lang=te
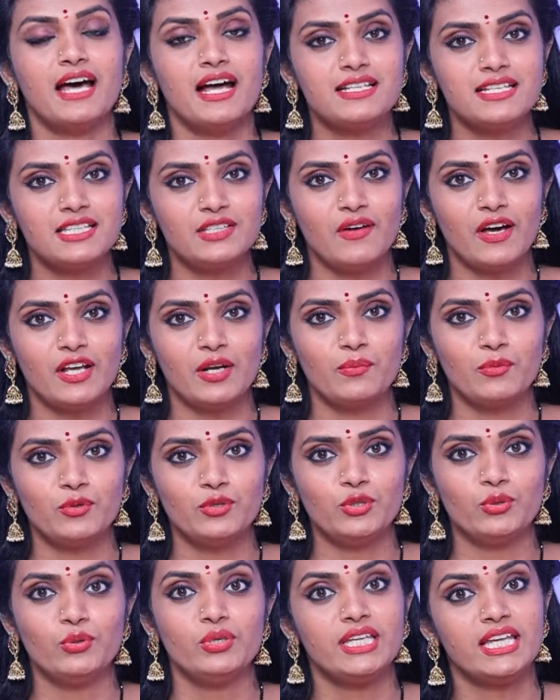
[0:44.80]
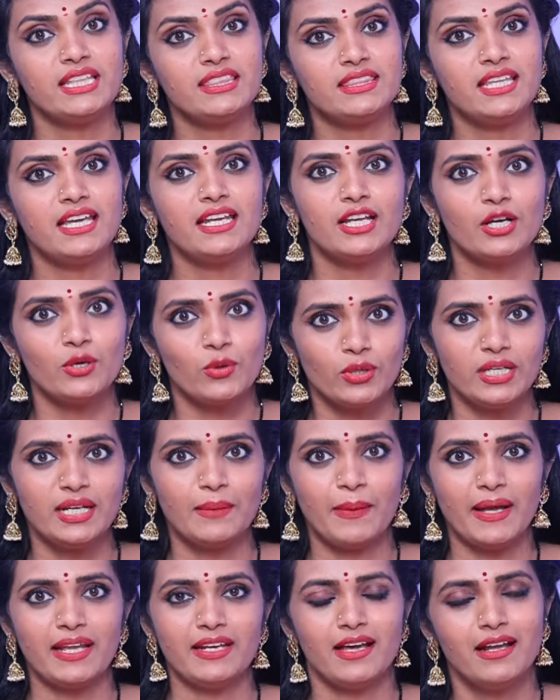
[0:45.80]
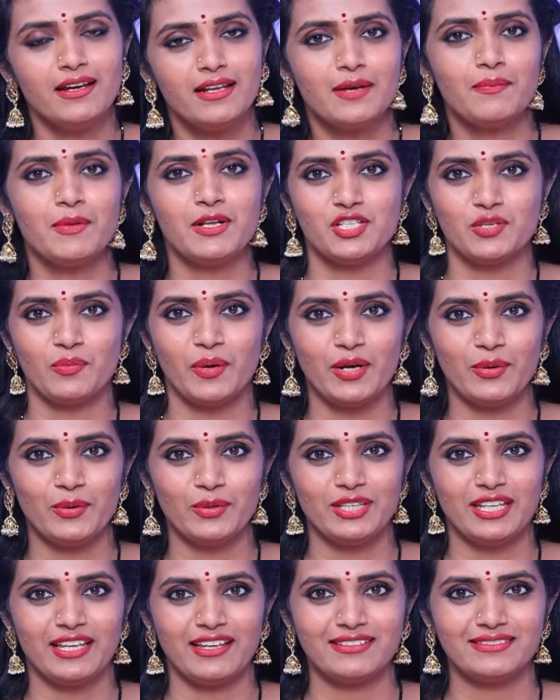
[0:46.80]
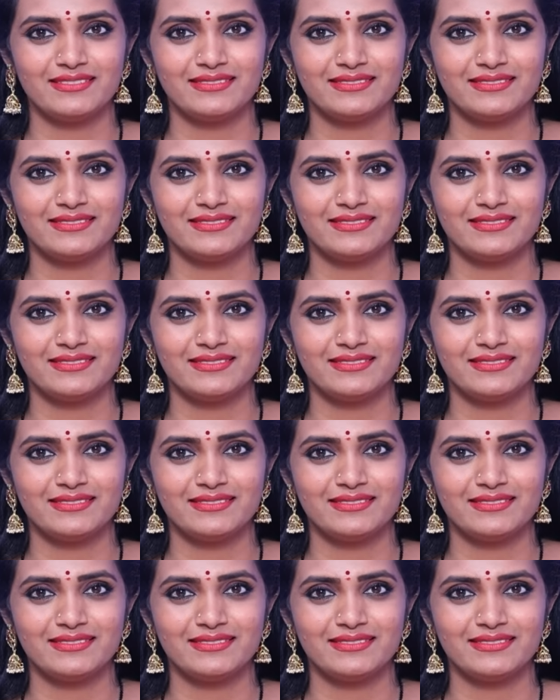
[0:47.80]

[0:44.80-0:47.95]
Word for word: రాజద్వారం ముందు ఎత్తైన గుట్టపైన నిర్మించబడి ఉంది